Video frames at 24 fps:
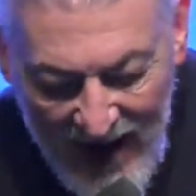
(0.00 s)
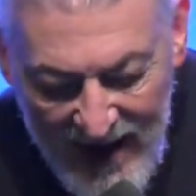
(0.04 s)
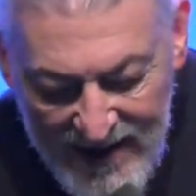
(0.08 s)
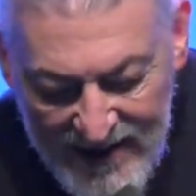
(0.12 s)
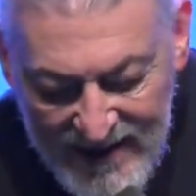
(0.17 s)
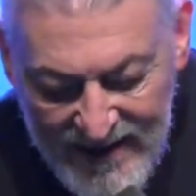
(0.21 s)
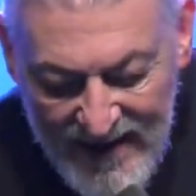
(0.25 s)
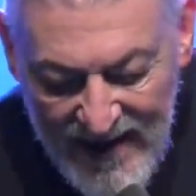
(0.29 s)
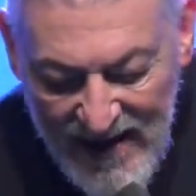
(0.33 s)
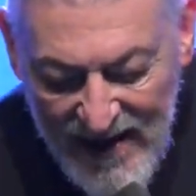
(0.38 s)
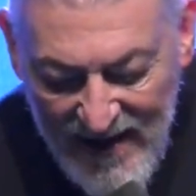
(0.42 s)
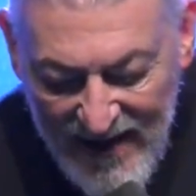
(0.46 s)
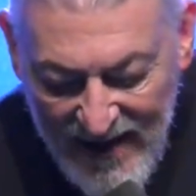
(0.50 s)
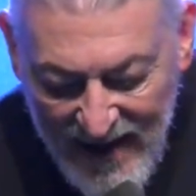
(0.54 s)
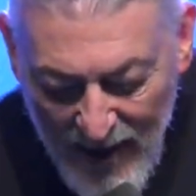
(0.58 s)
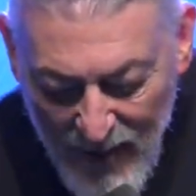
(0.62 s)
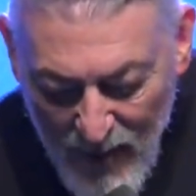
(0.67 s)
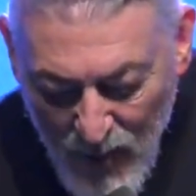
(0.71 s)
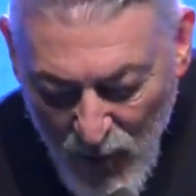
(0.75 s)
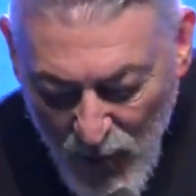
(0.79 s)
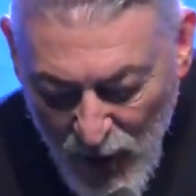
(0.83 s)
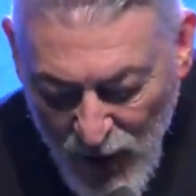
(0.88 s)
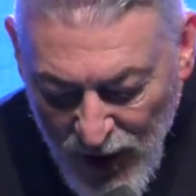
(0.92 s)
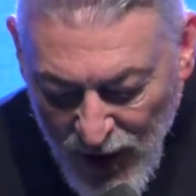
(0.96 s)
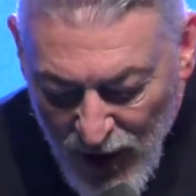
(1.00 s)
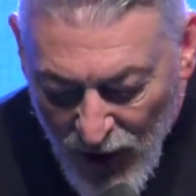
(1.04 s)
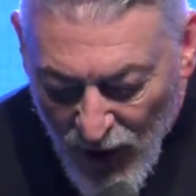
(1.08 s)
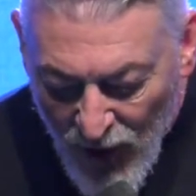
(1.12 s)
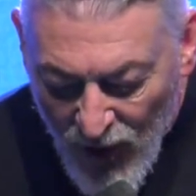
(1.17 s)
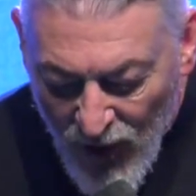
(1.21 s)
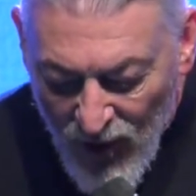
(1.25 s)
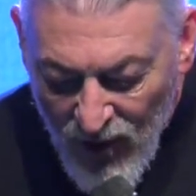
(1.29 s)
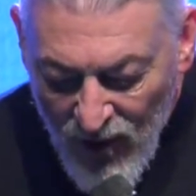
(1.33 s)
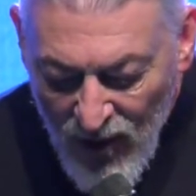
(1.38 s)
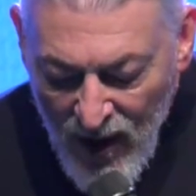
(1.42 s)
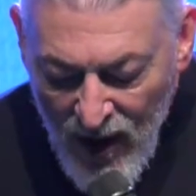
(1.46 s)
es el que
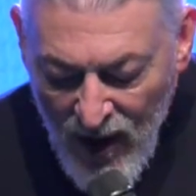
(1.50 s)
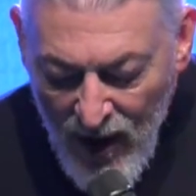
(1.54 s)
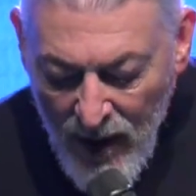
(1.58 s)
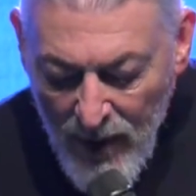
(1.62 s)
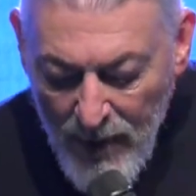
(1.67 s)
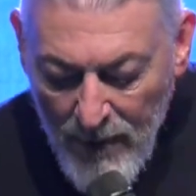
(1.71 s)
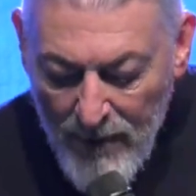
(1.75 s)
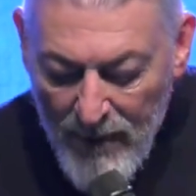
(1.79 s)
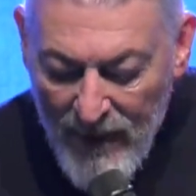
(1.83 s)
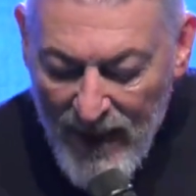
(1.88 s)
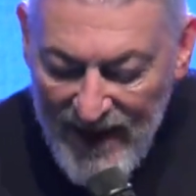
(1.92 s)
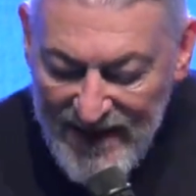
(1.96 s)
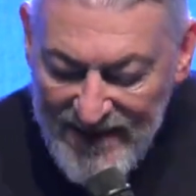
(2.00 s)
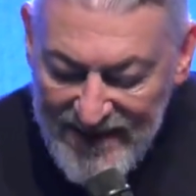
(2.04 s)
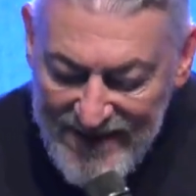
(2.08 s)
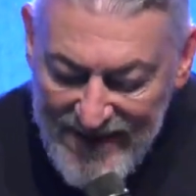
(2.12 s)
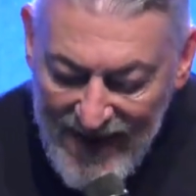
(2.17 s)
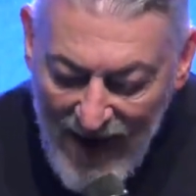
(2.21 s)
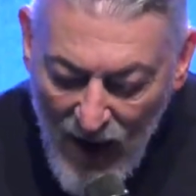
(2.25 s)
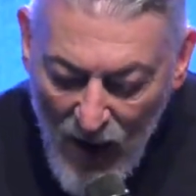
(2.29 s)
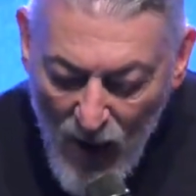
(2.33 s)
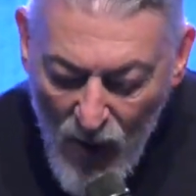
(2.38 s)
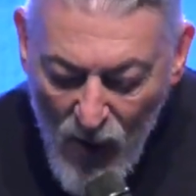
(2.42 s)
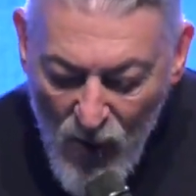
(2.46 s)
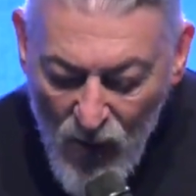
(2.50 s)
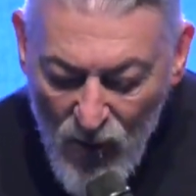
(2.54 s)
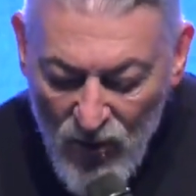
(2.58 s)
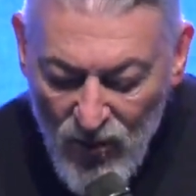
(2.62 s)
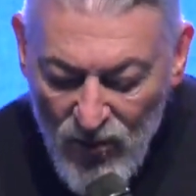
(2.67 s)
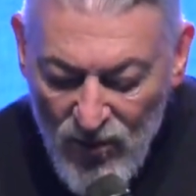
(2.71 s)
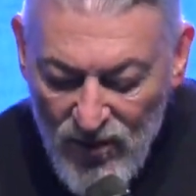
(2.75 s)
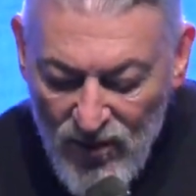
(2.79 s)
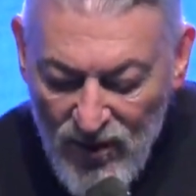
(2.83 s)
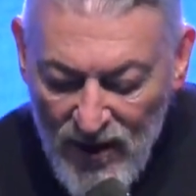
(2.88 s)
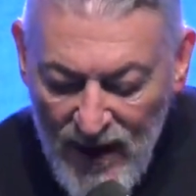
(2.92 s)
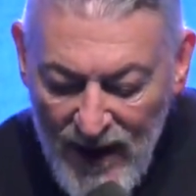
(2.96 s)
murió, más
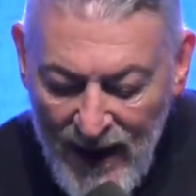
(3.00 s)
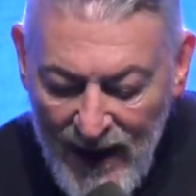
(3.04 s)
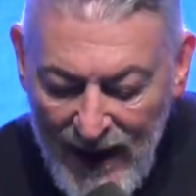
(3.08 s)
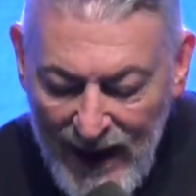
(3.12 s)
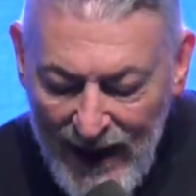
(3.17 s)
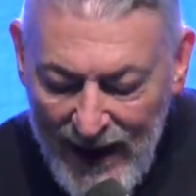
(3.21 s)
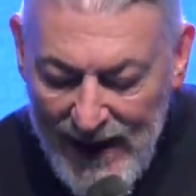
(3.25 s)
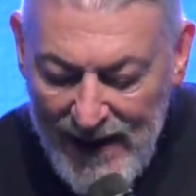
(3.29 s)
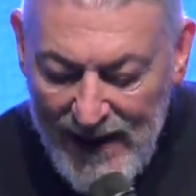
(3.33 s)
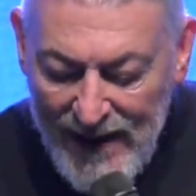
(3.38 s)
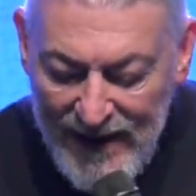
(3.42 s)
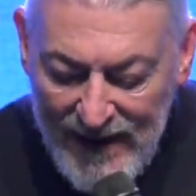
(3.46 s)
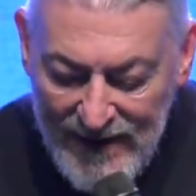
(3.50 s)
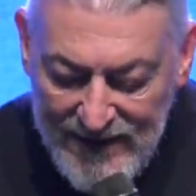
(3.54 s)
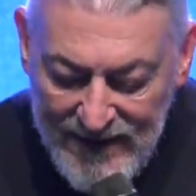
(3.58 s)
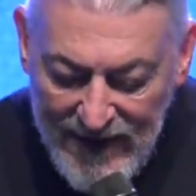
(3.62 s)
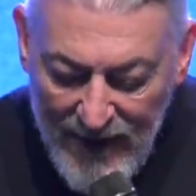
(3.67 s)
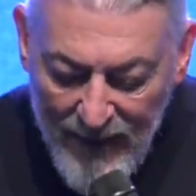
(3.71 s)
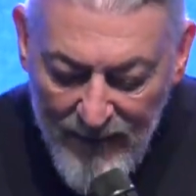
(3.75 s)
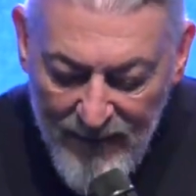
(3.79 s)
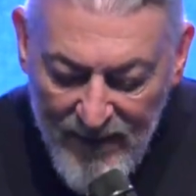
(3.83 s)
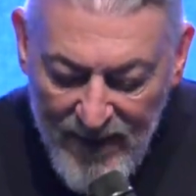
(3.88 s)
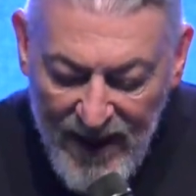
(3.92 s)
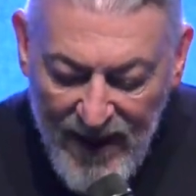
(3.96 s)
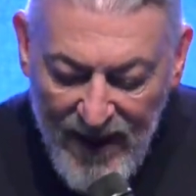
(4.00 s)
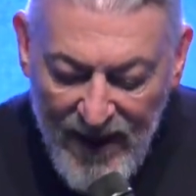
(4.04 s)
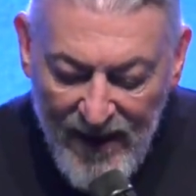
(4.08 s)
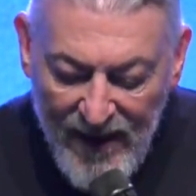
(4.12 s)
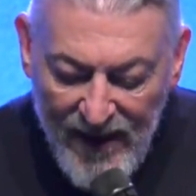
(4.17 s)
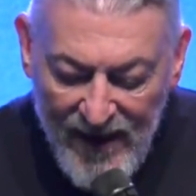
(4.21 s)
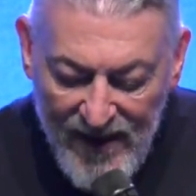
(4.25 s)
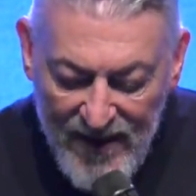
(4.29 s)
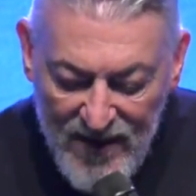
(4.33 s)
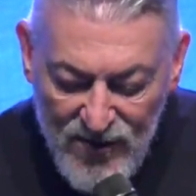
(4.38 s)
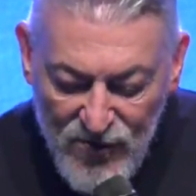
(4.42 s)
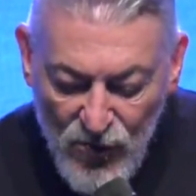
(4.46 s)
aún el que
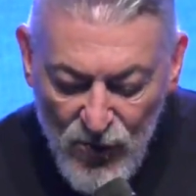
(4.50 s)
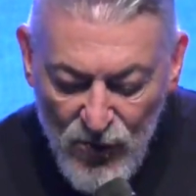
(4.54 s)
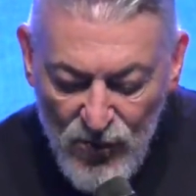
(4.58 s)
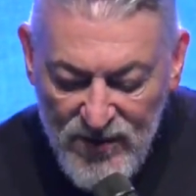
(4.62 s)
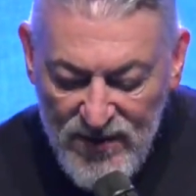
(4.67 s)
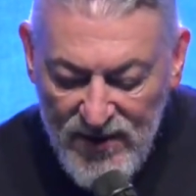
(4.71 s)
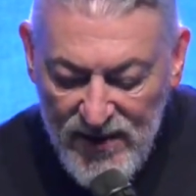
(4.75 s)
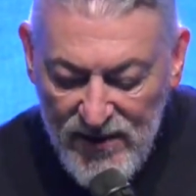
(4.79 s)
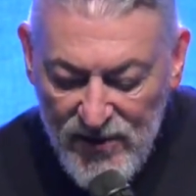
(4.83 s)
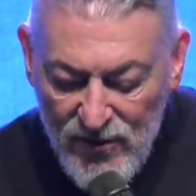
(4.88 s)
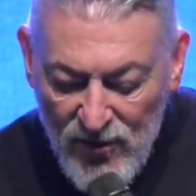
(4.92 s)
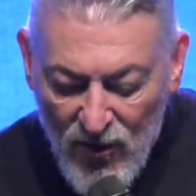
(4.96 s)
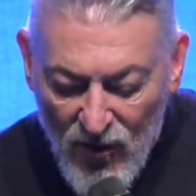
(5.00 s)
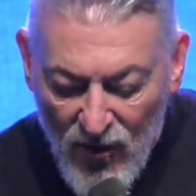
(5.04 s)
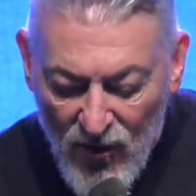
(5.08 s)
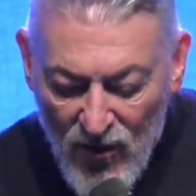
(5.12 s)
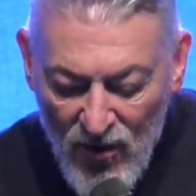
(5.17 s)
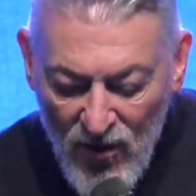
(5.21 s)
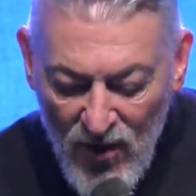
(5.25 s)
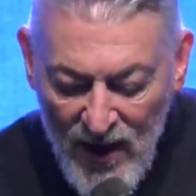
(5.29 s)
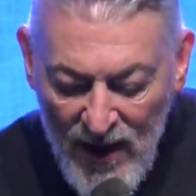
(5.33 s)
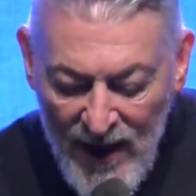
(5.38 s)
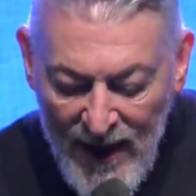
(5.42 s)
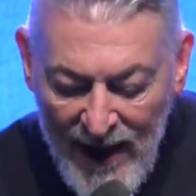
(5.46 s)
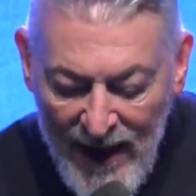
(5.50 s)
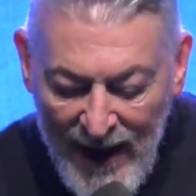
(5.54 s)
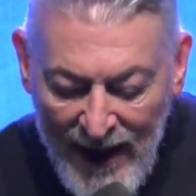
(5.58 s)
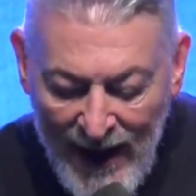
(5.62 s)
también resucitó